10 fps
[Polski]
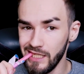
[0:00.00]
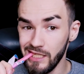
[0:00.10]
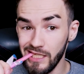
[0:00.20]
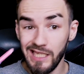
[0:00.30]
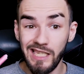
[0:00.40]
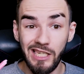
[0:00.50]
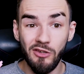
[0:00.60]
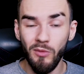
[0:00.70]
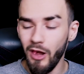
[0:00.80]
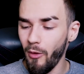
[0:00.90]
Ej, to jest taka
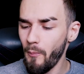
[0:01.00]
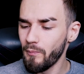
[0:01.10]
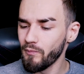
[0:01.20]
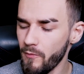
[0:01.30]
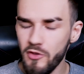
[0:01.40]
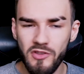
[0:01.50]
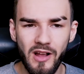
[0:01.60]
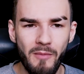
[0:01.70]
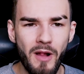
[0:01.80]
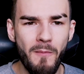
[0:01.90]
guma. To jest
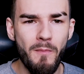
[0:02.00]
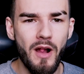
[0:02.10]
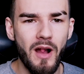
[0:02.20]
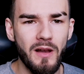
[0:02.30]
taka mamba